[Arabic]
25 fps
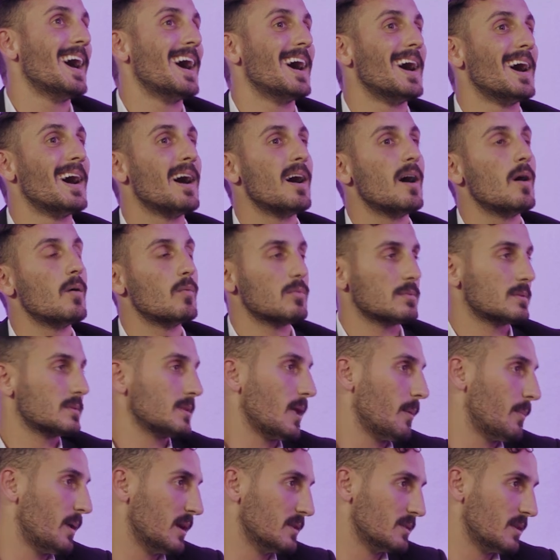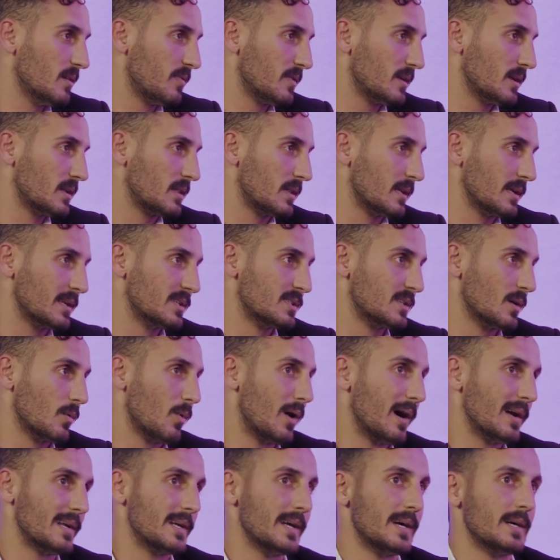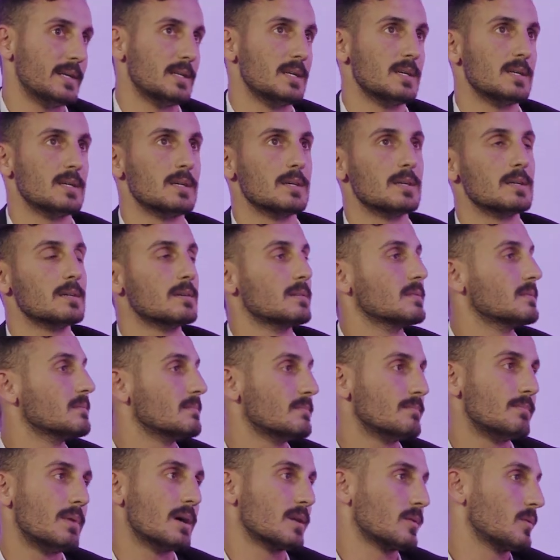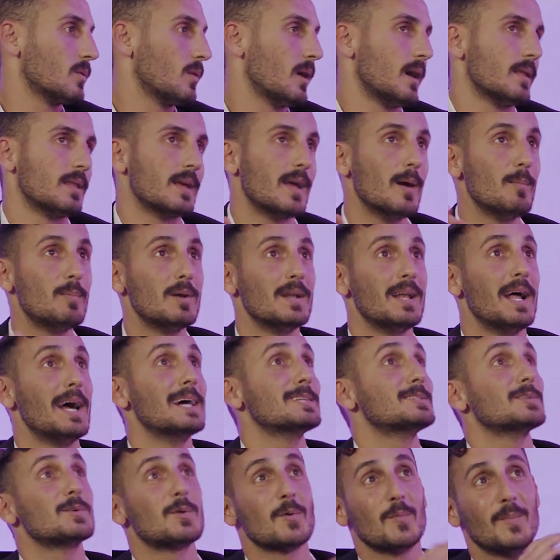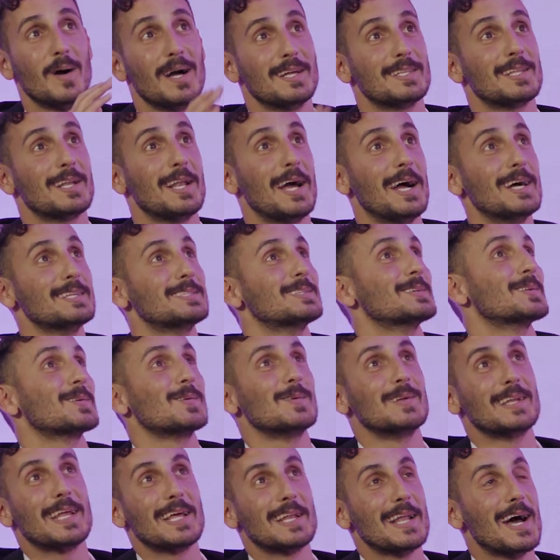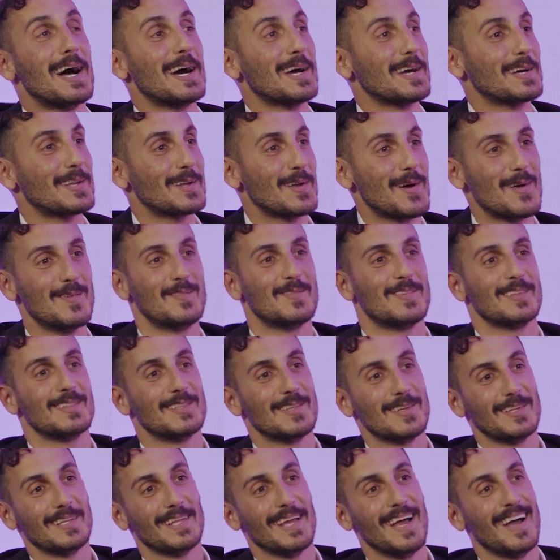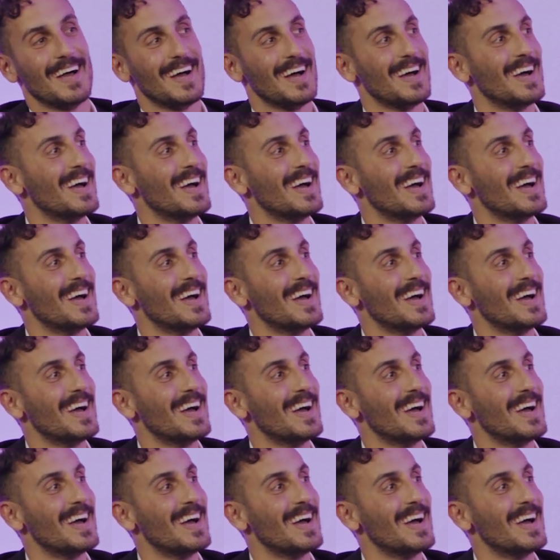آه طبعا دفنت لي الجوال يعني برضو هذا قبل الحجر وبعد الحجر ولين اخر يوم في الدنيا